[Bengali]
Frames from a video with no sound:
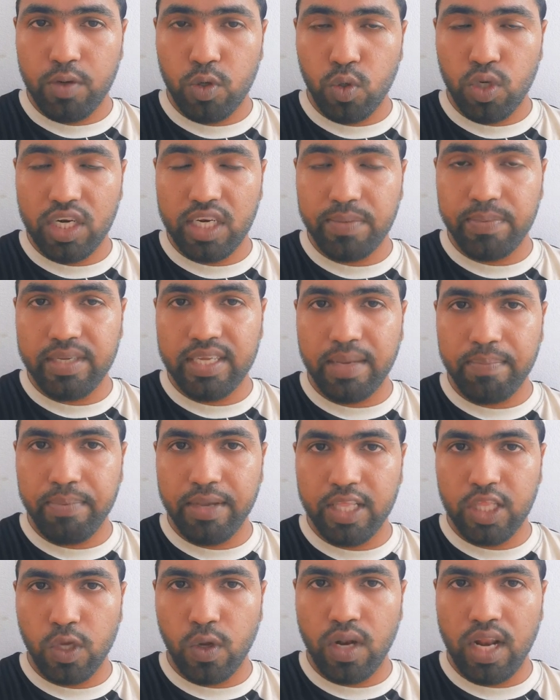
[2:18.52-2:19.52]
ট্যুরিস্ট ভিজা
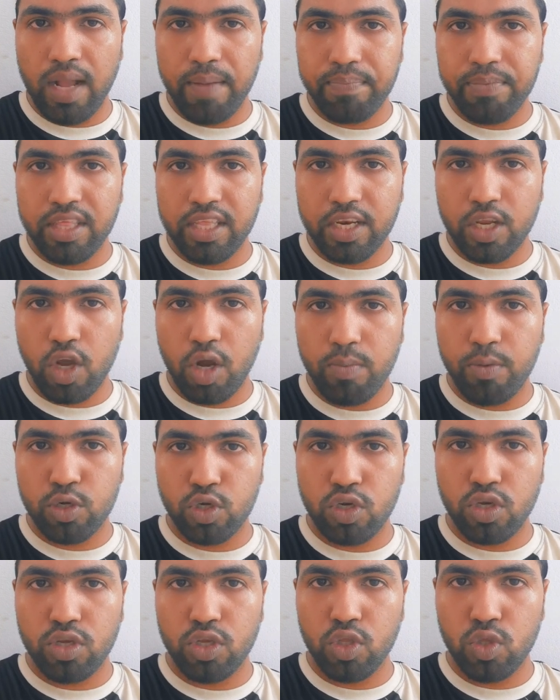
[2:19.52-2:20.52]
পেতে হলে আপনাদেরকে
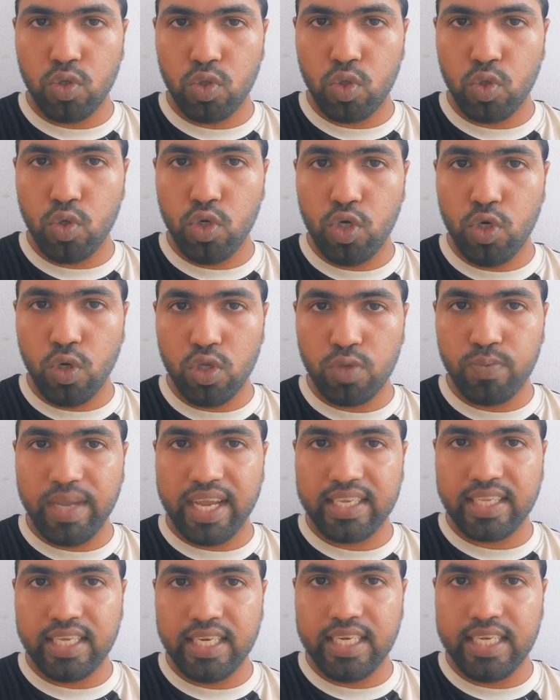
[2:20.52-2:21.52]
অবশ্যই কিন্তু দুই ডোজ
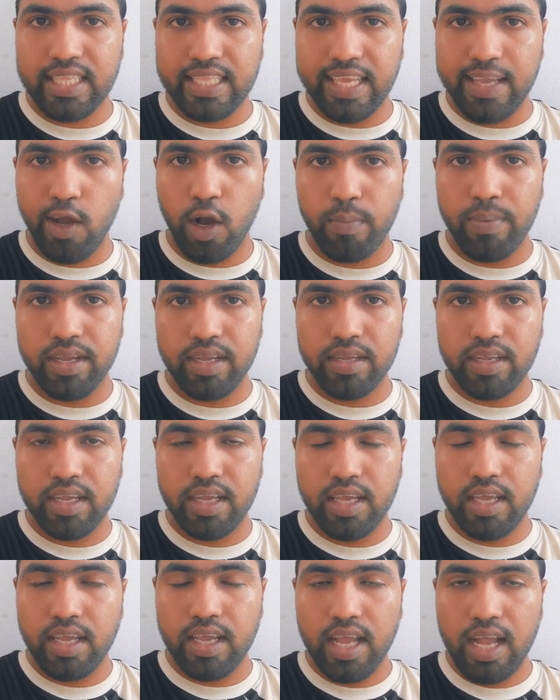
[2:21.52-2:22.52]
ভ্যাকসিন নিতেই হবে
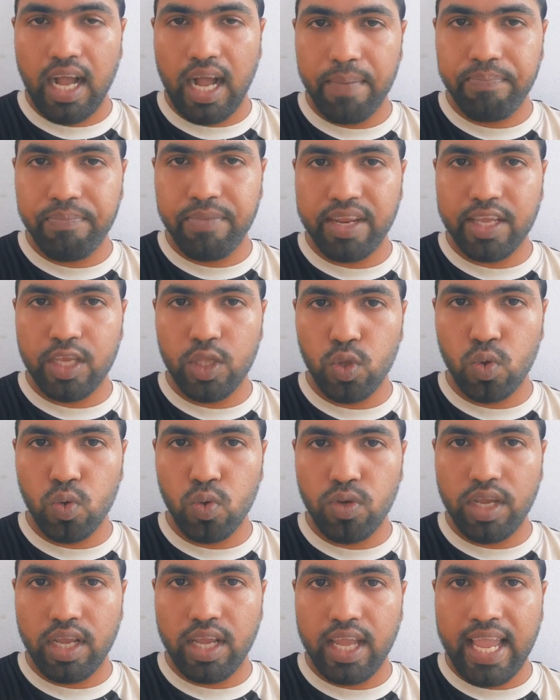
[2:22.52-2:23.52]
আপনারা কিন্তু
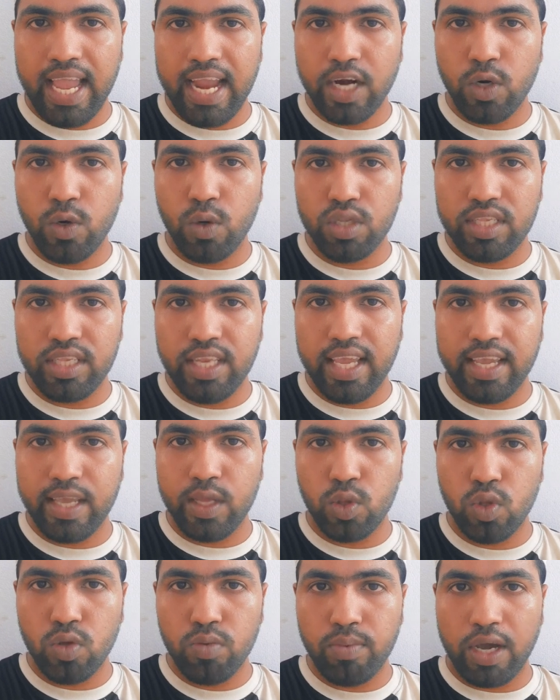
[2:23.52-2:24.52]
এক ডোজ নিয়ে
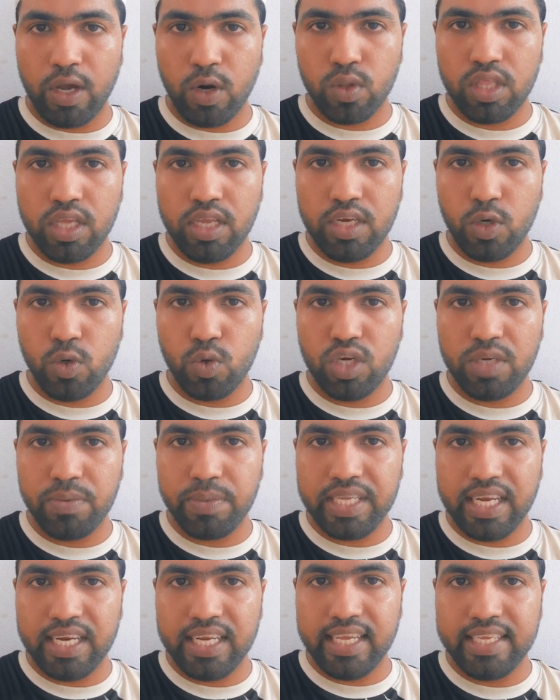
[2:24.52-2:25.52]
কিন্তু ভারতে ট্যুরিস্ট
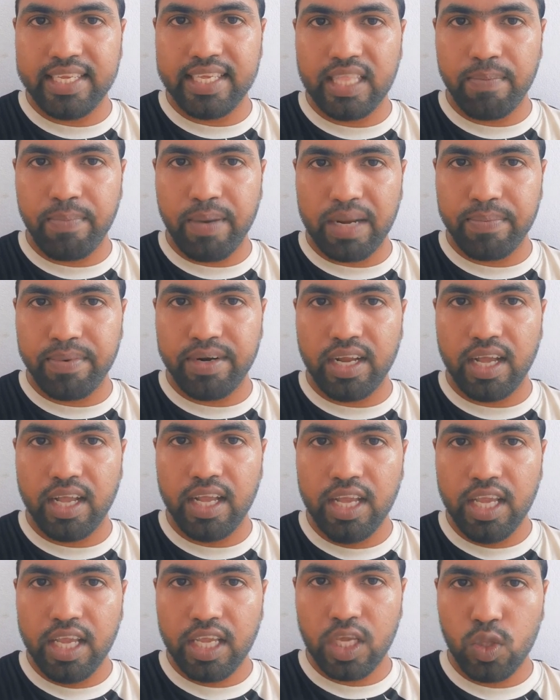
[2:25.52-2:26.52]
ভিজা নিয়ে যেতে পারবেন না
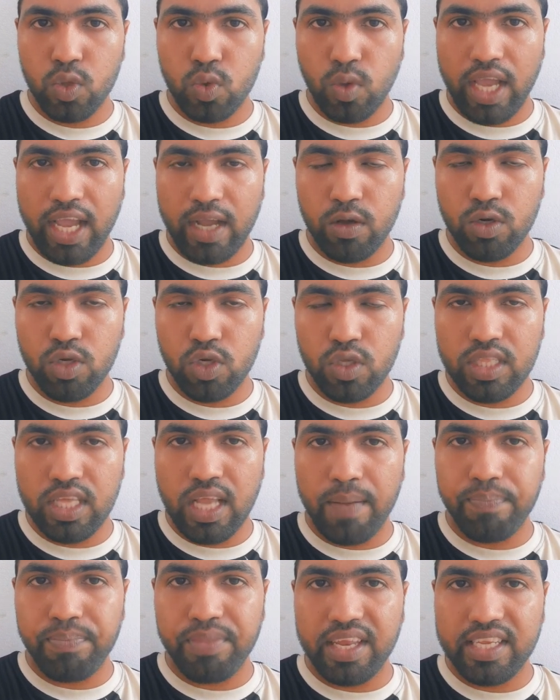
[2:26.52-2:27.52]
কিন্তু এখন যদি
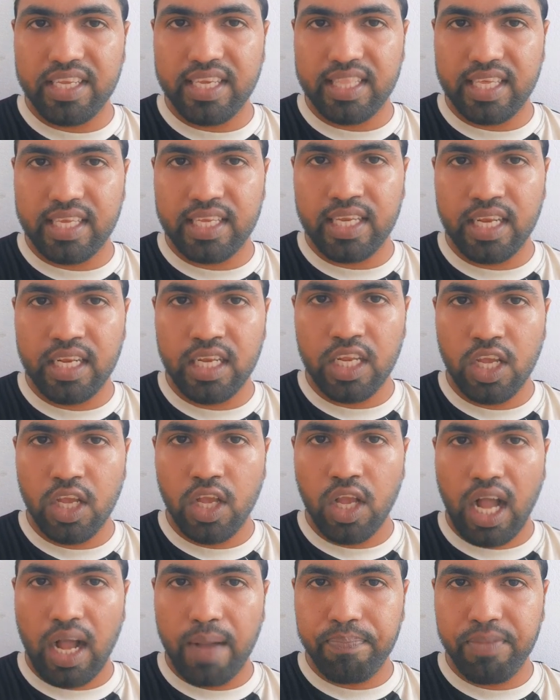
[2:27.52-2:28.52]
আপনারা যেতে চান
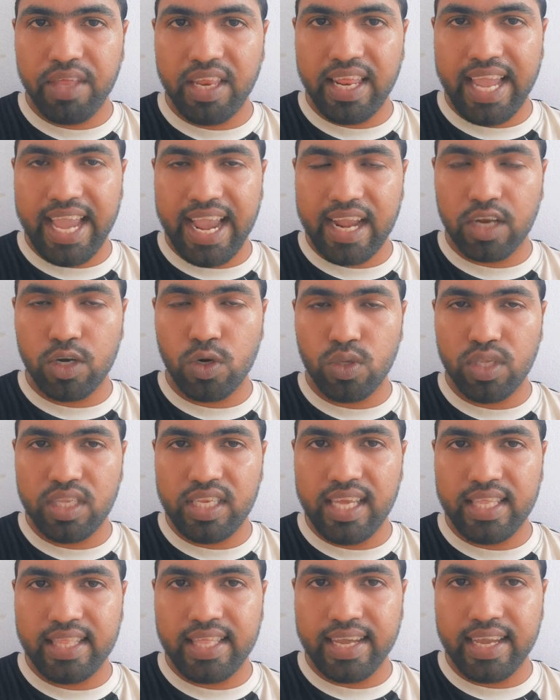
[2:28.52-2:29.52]
আপনারা এক ডোজ
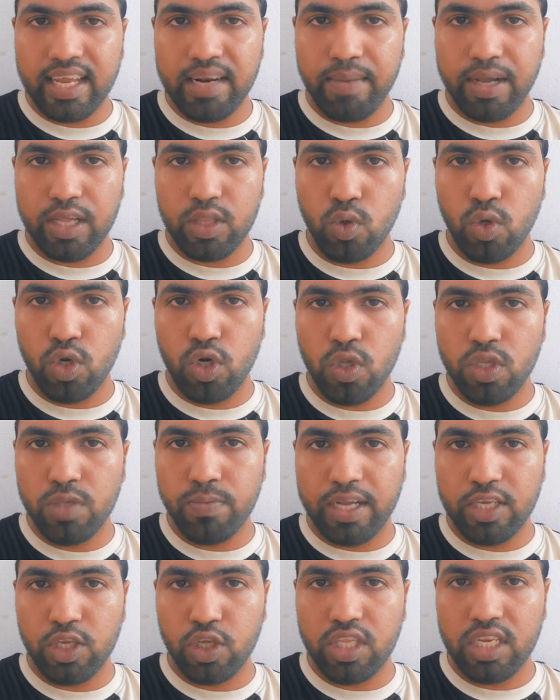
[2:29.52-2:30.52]
নিয়ে থাকেন বা দুই ডোজ
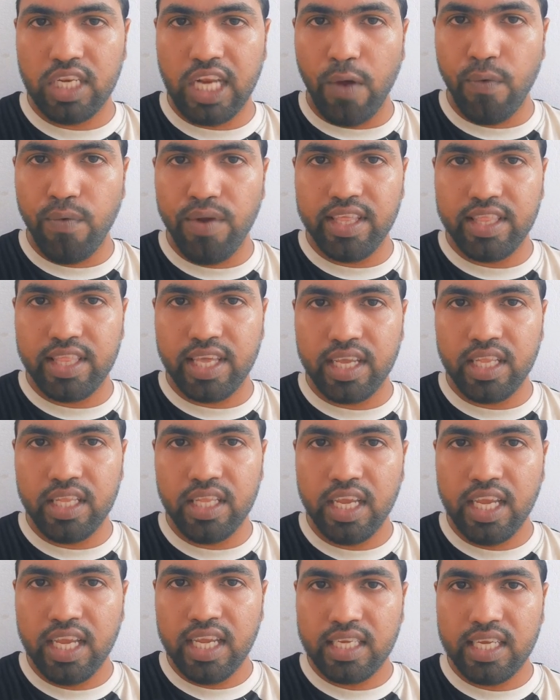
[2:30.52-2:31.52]
বা যদি নাও নিয়ে থাকেন
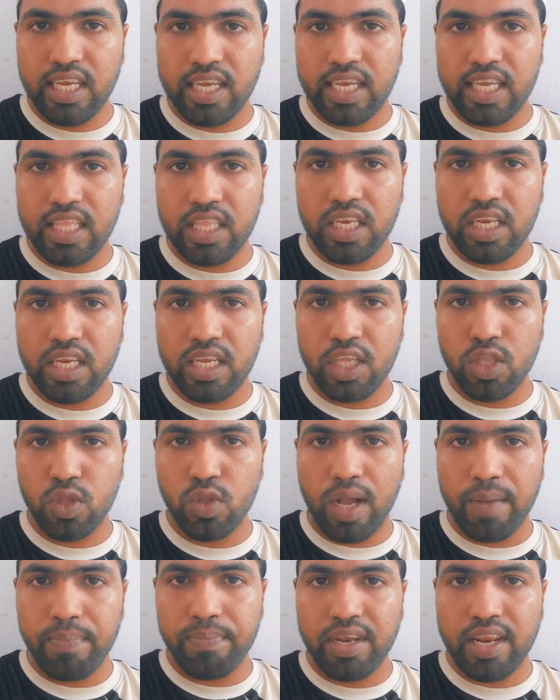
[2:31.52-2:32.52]
সেক্ষেত্রে
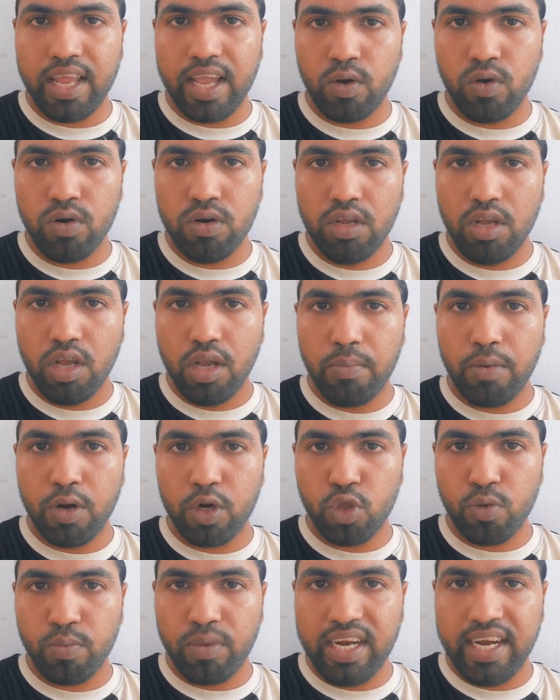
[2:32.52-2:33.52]
কিন্তু আপনারা এখন
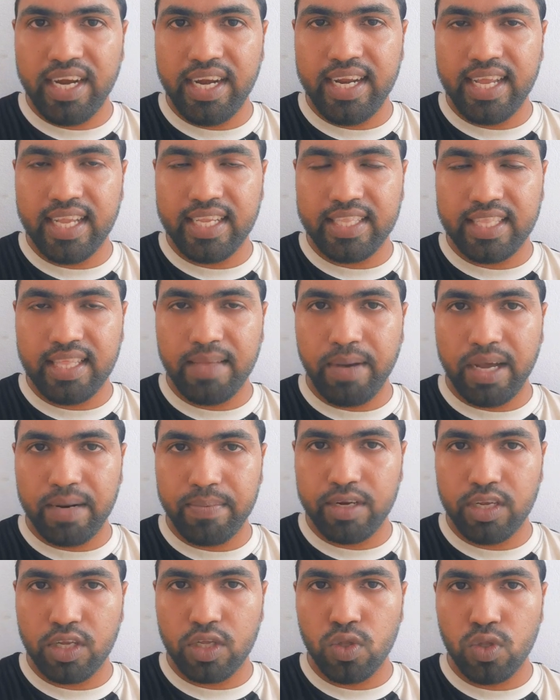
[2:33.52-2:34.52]
বর্তমানে ইন্ডিয়া যেতে
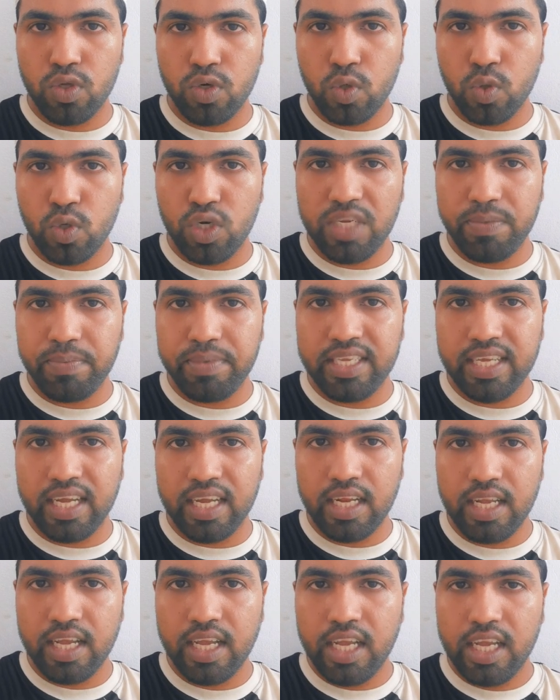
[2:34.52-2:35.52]
পারবেন কিন্তু ট্যুরিস্ট ভিজা
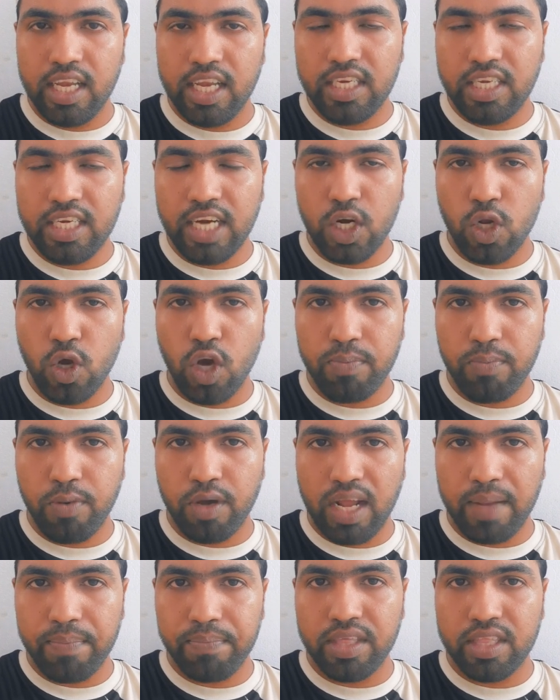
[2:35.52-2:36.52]
স্টার্ট হওয়ার
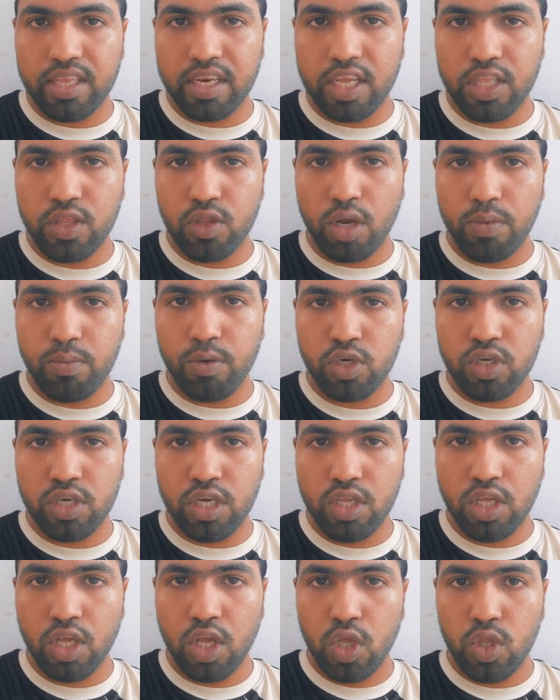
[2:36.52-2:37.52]
পর আপনাদের কিন্তু
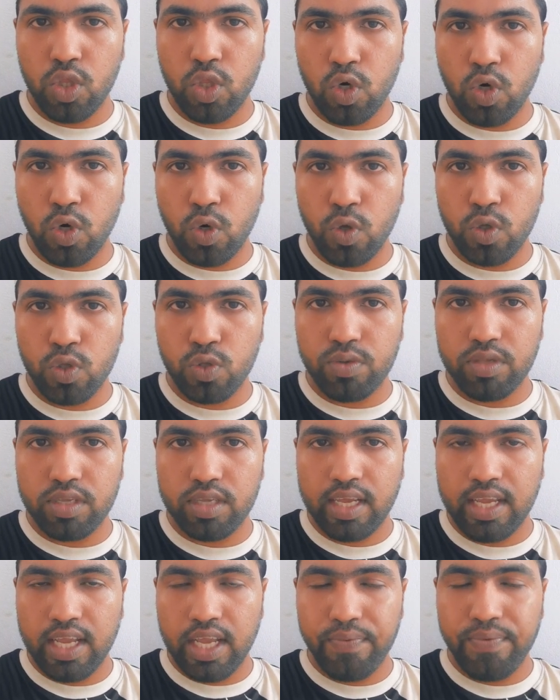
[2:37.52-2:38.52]
অবশ্যই দোনো ডোজ
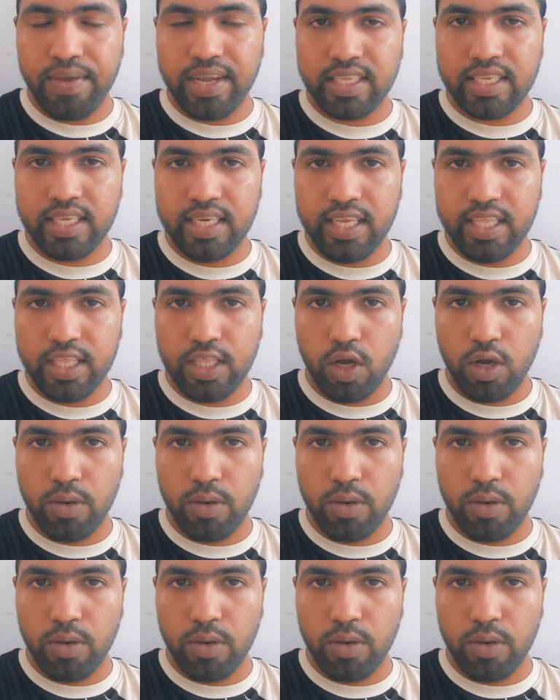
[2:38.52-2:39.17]
ভ্যাকসিন নিতে